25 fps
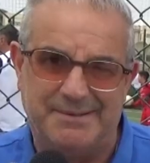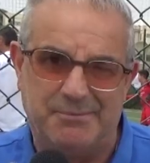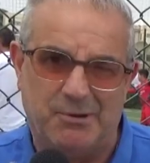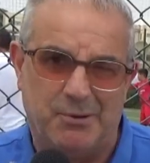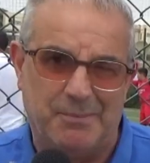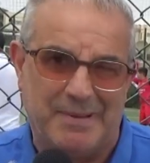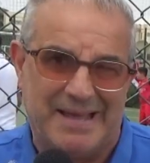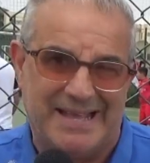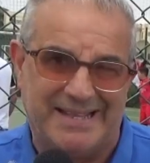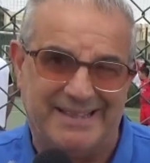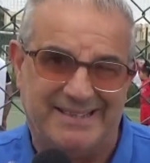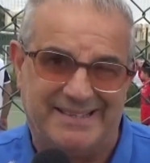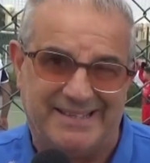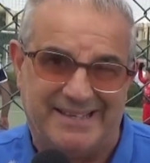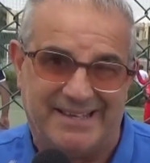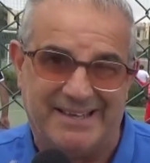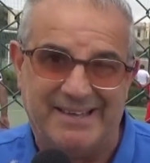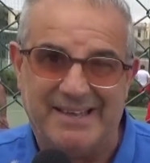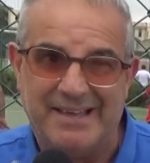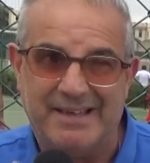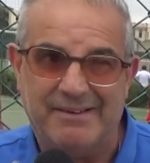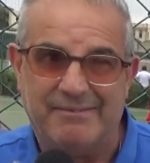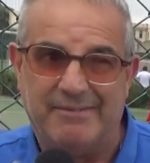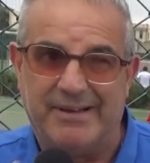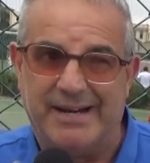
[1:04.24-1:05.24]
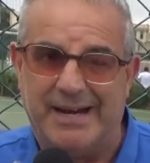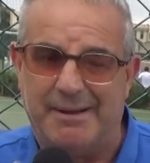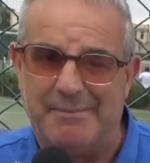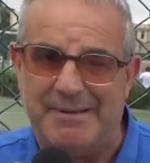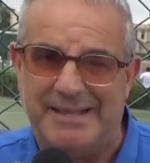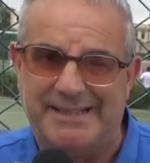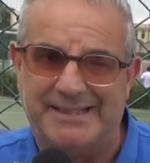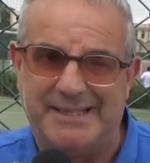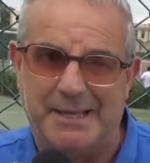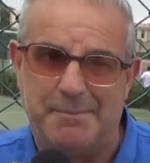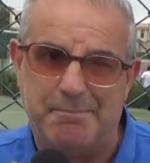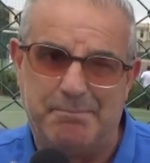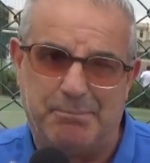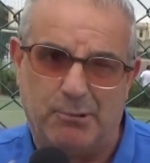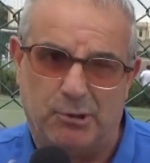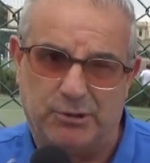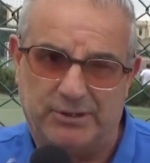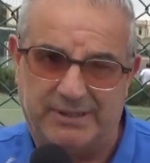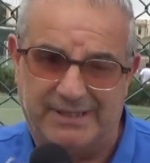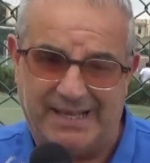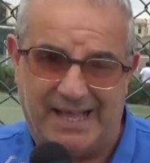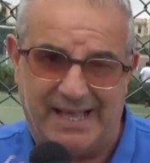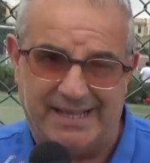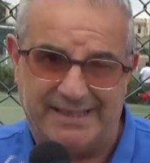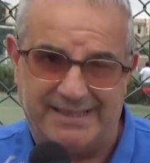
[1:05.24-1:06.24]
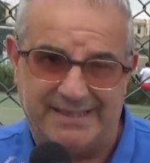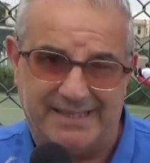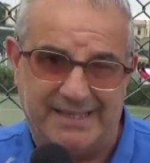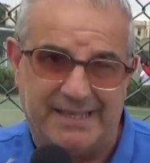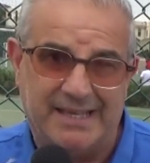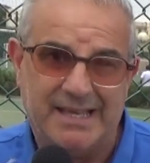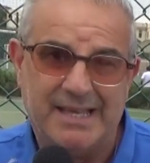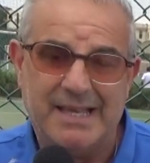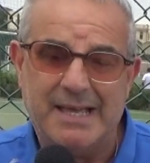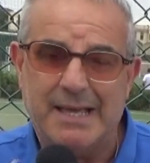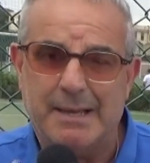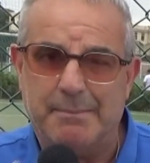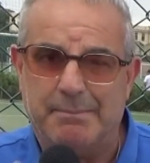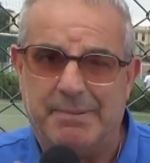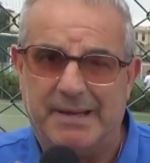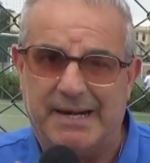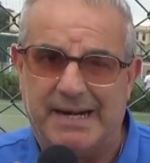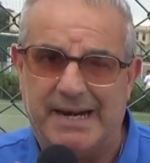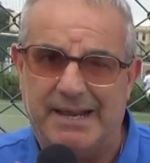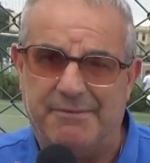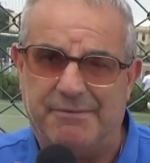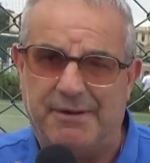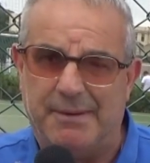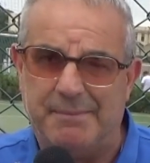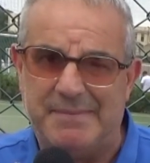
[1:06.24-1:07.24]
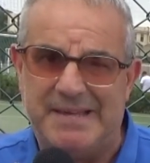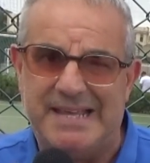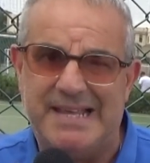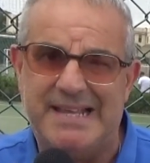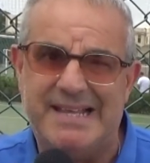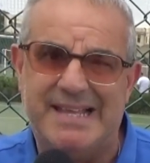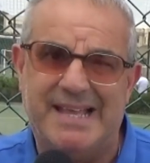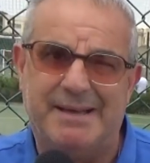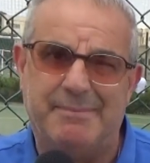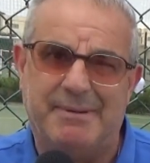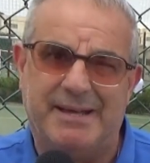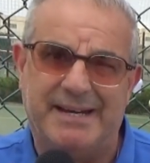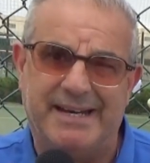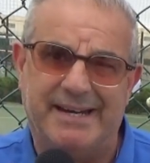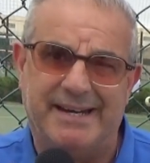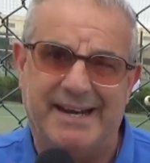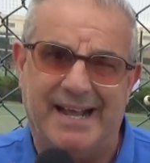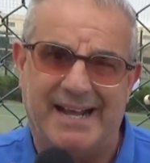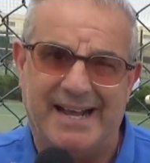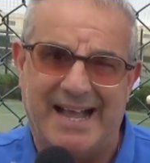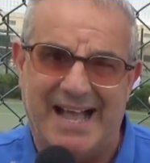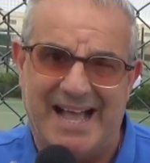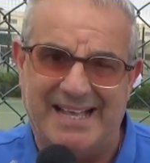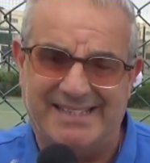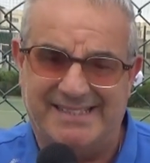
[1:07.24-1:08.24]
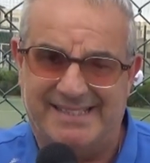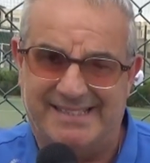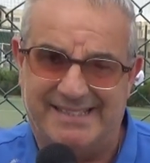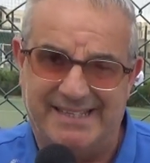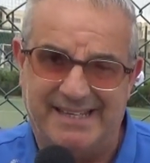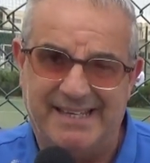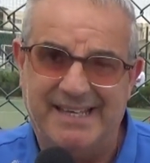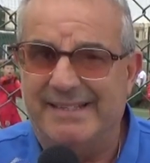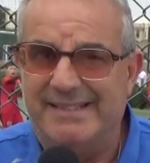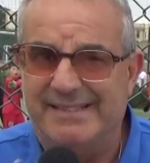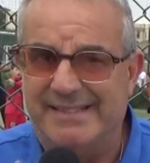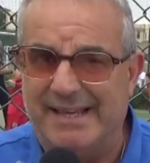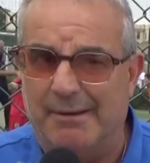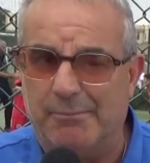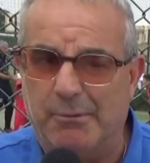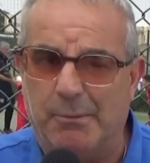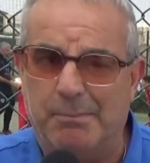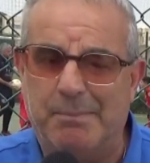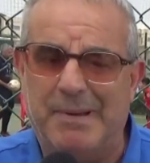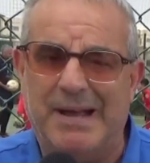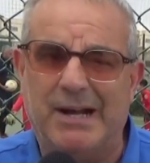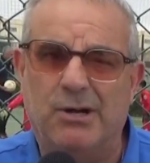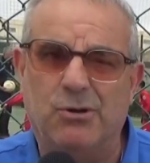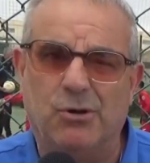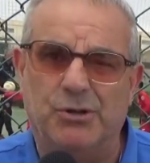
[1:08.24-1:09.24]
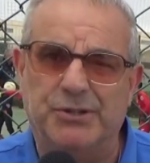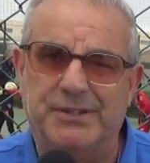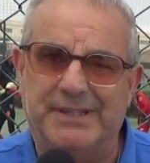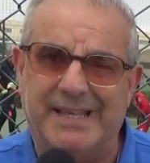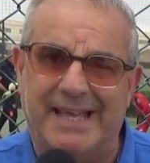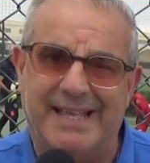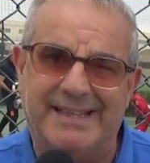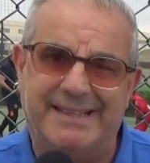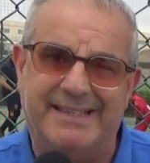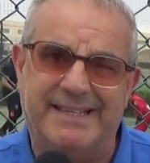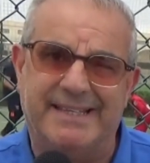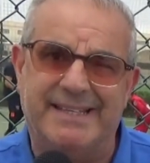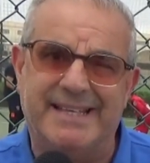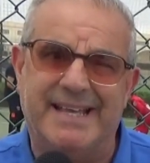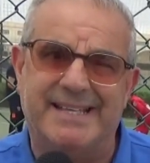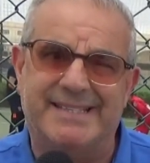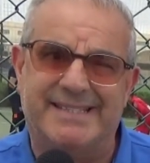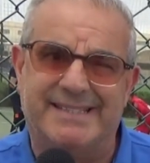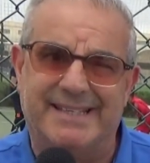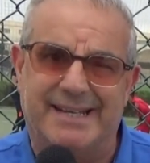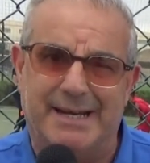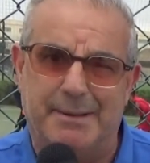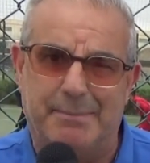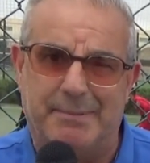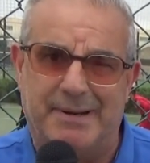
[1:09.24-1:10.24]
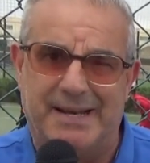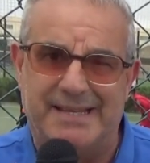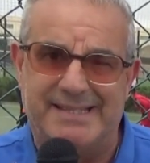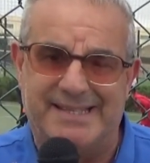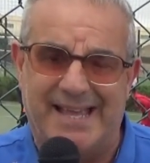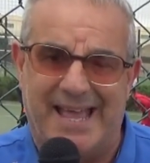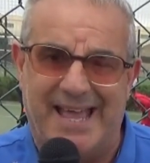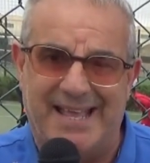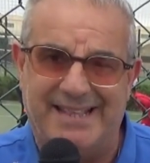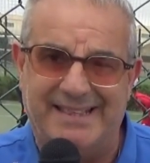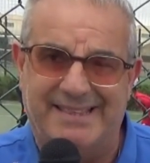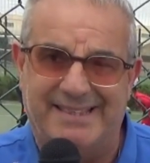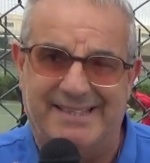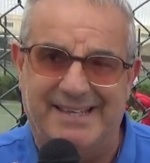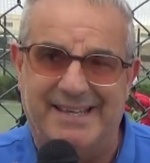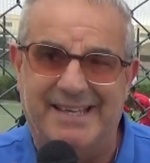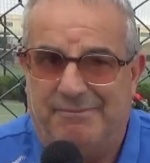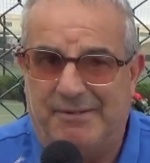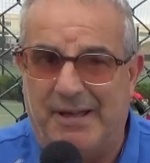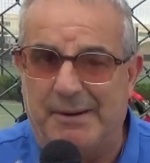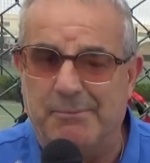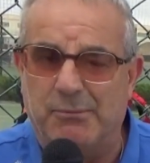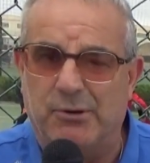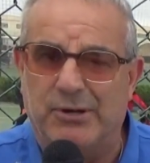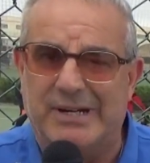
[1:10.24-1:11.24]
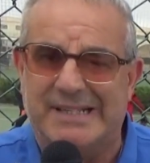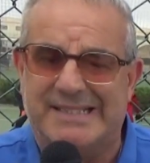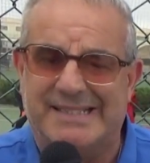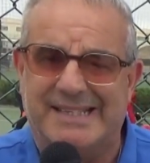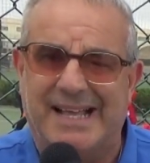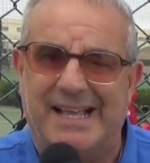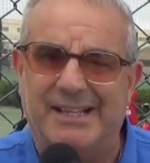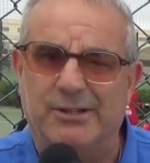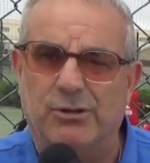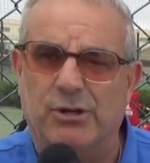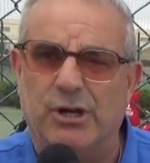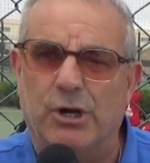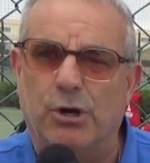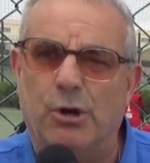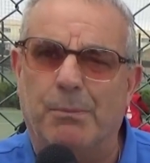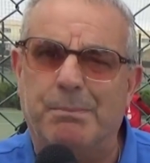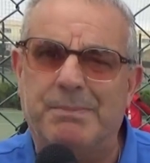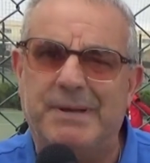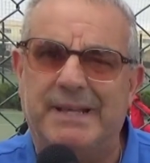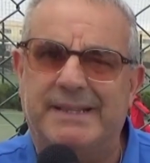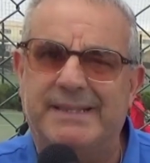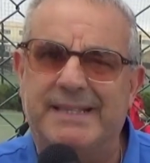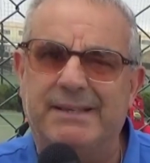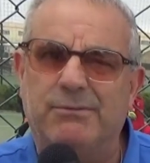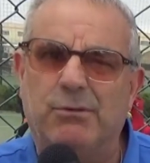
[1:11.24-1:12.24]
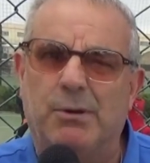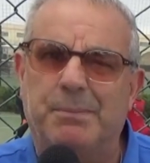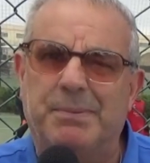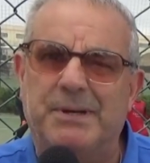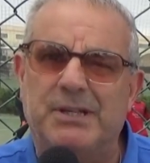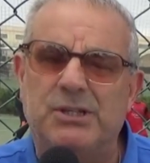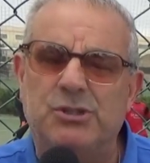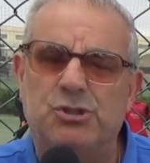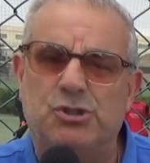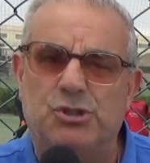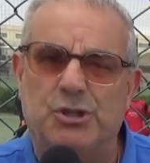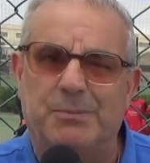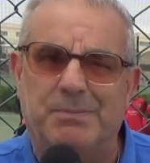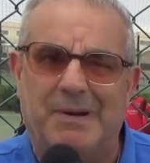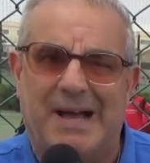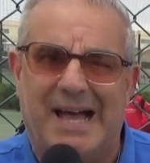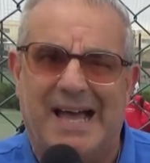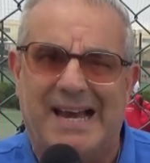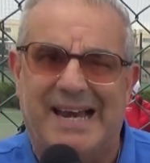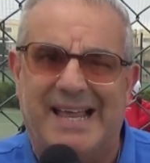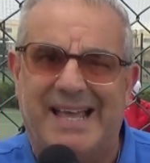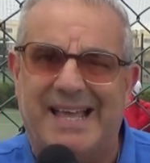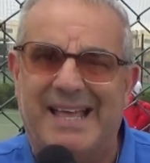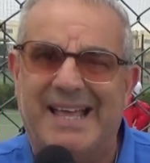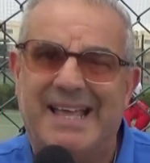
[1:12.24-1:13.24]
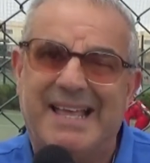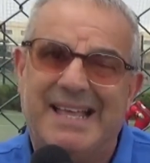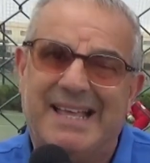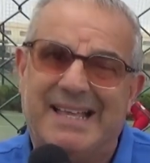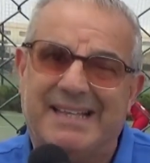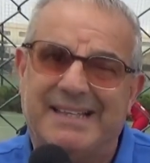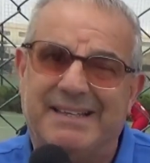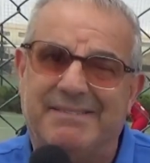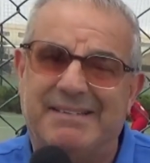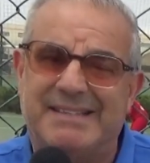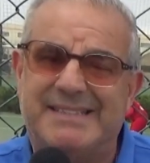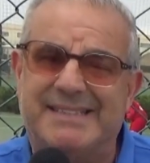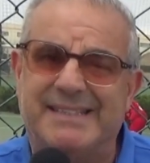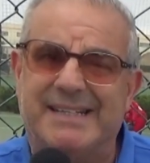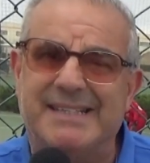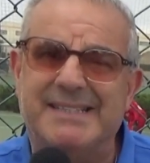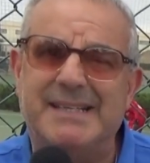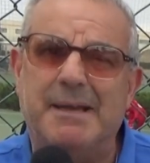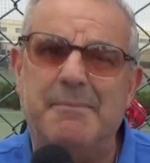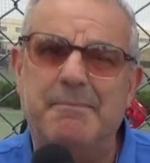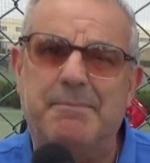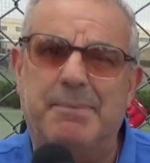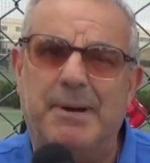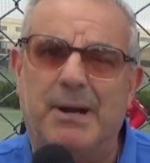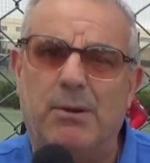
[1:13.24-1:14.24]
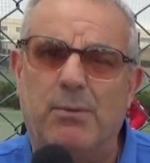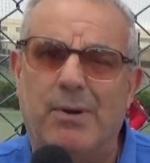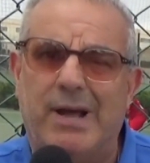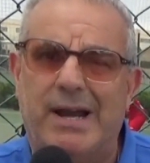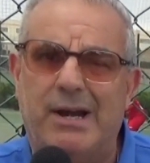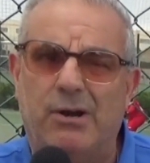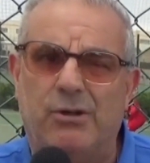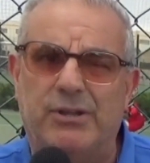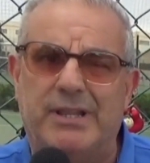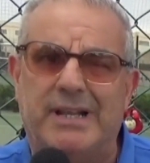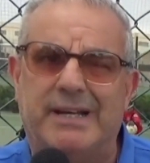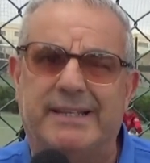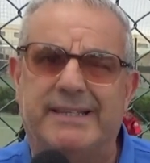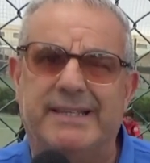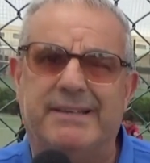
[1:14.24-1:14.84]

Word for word: Momenti veramente importanti per le famiglie, per i ragazzi, siamo ben contenti di essere presenti, fermo restando che l'obiettivo principale deve essere sempre quello del